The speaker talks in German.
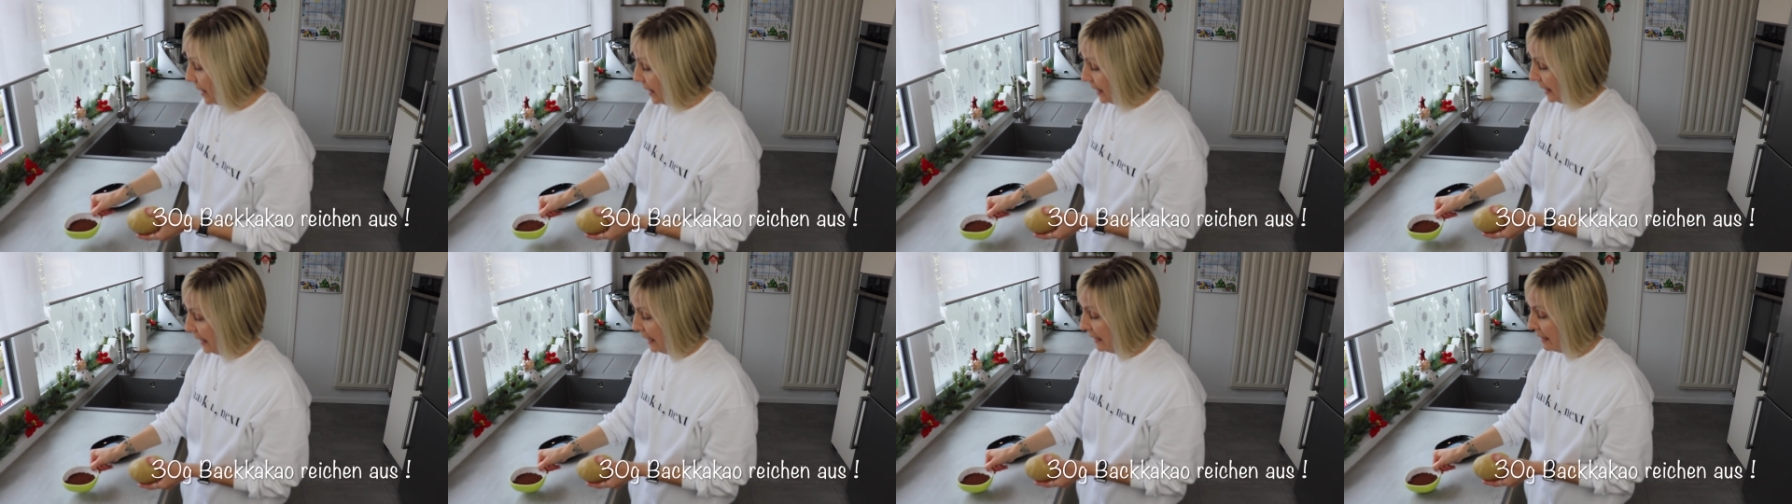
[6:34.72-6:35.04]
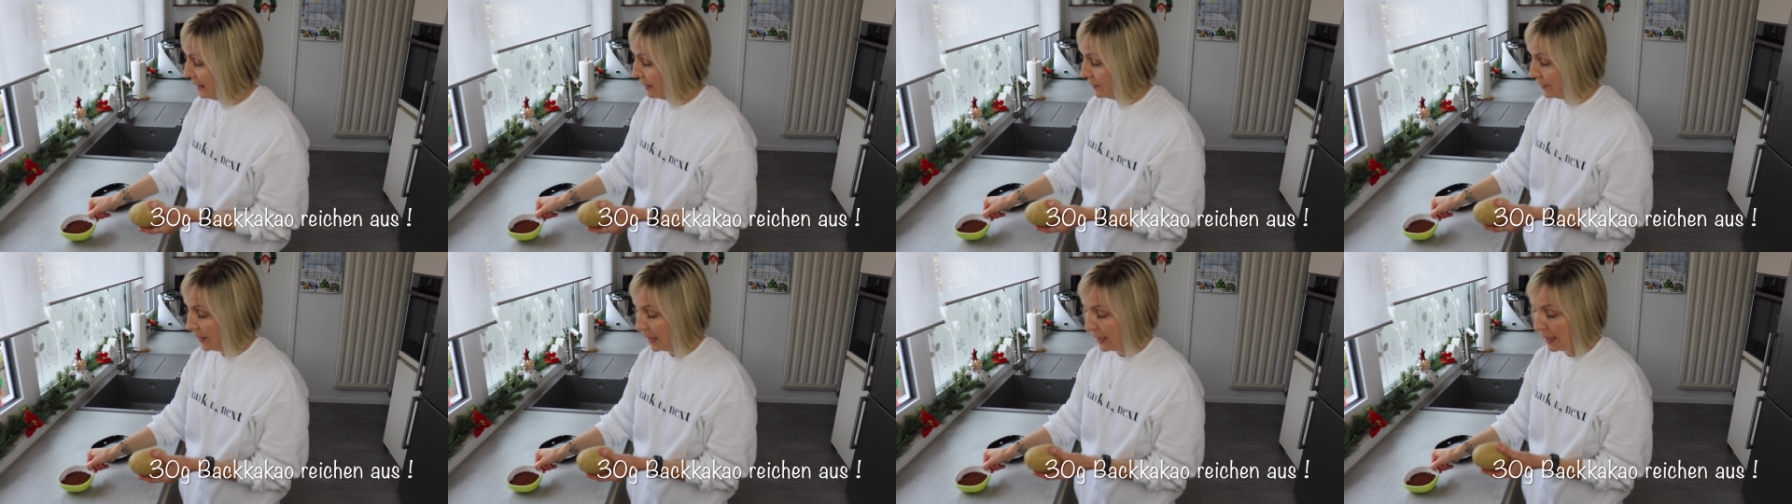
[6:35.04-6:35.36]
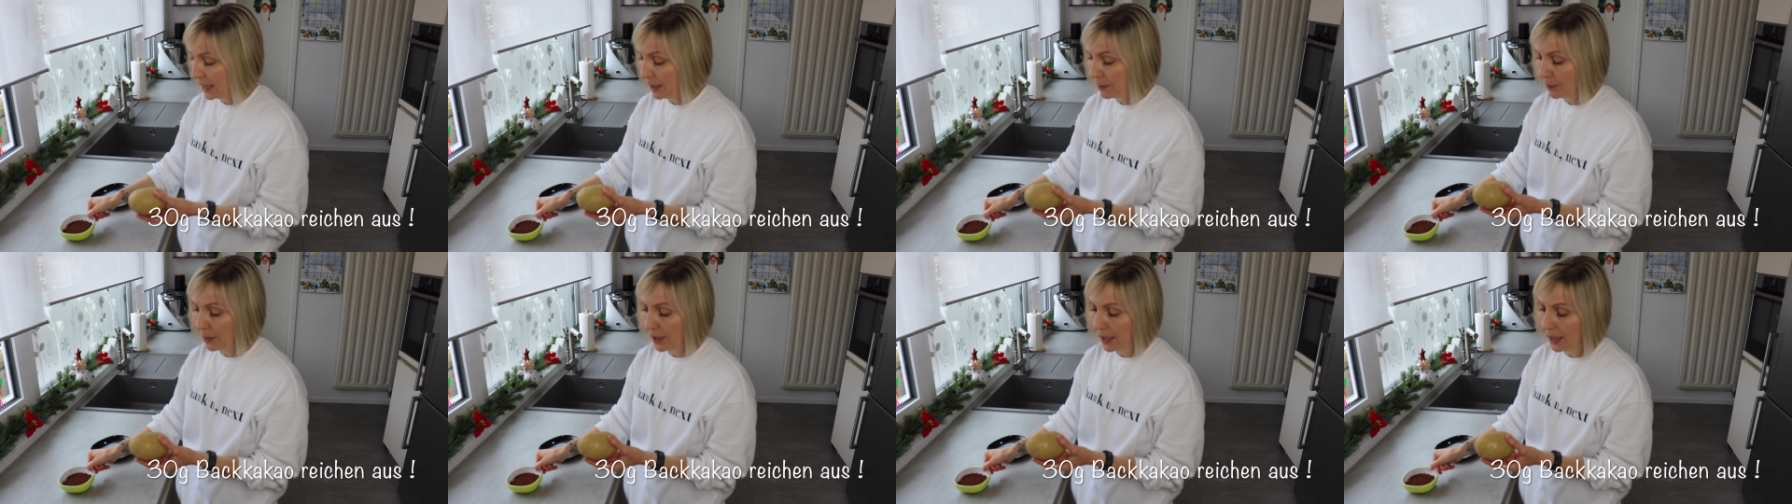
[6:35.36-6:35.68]
Jetzt
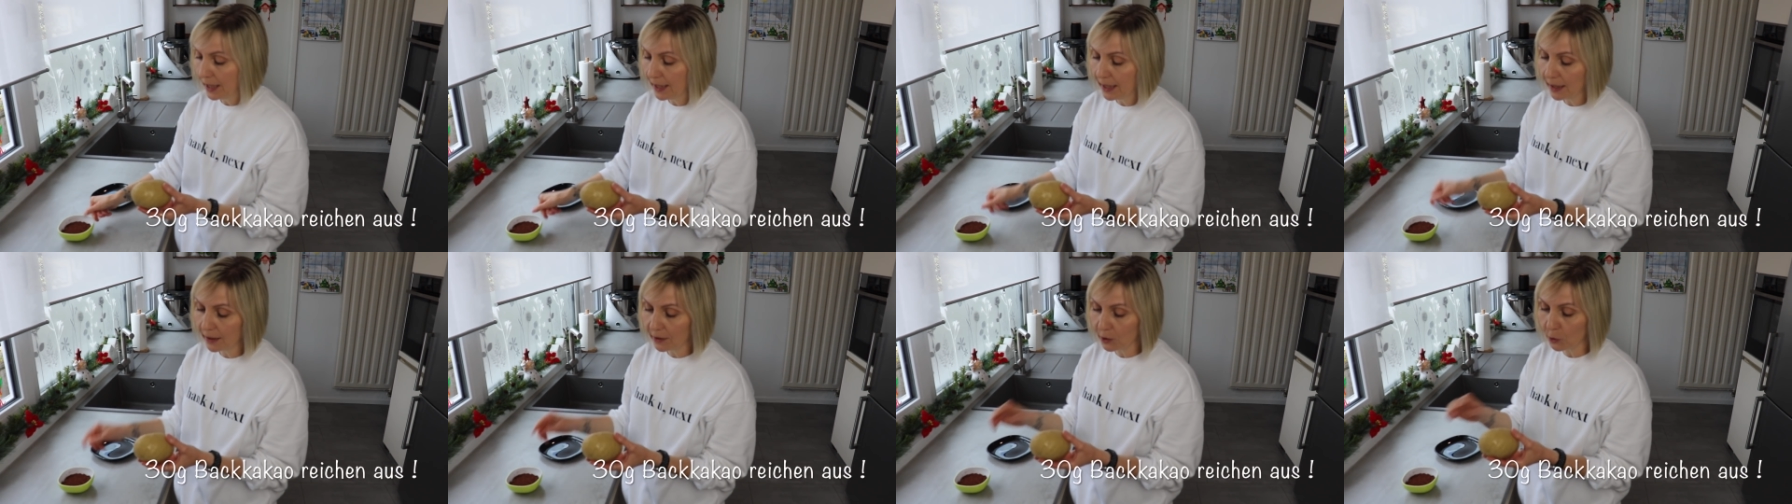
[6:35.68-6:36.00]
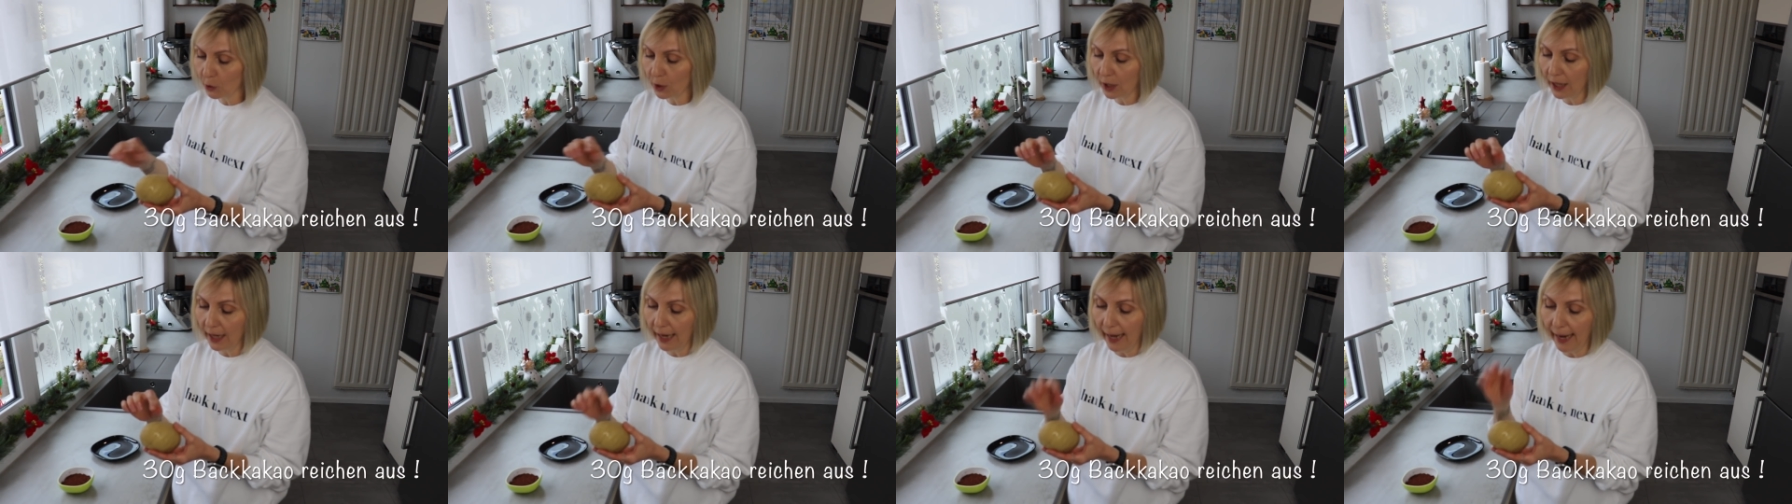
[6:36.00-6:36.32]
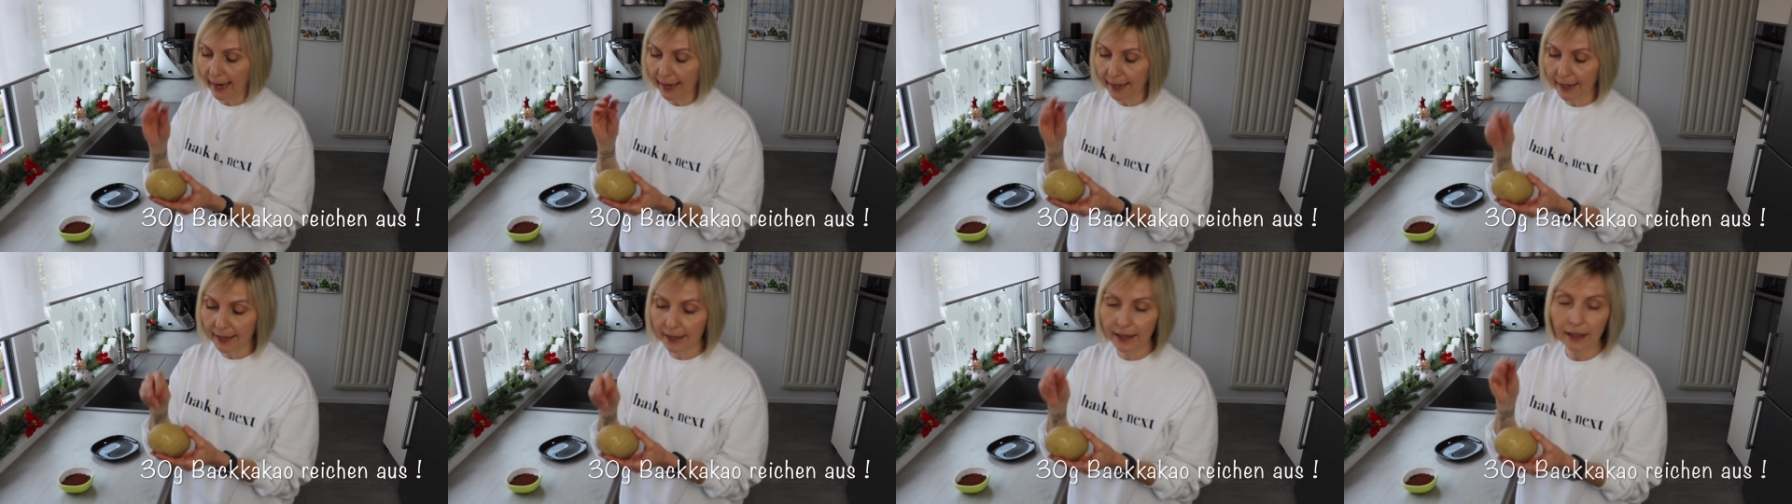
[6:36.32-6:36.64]
werde ich mir hier so
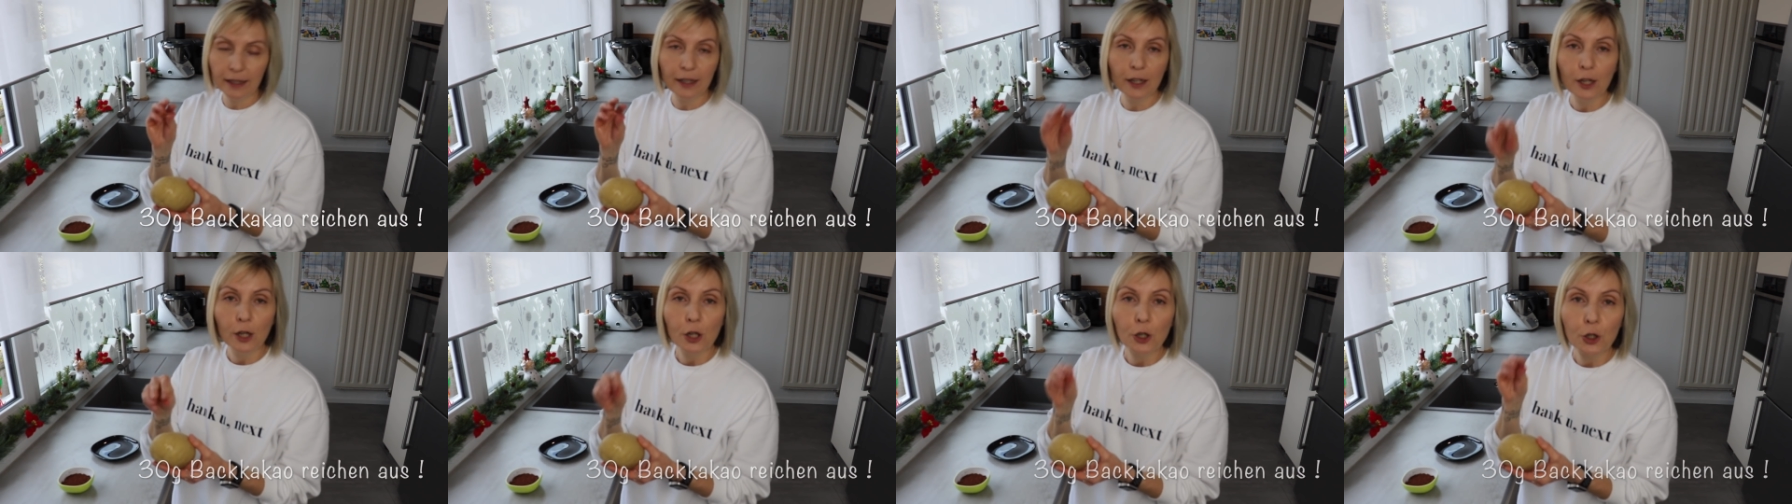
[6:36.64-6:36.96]
kleine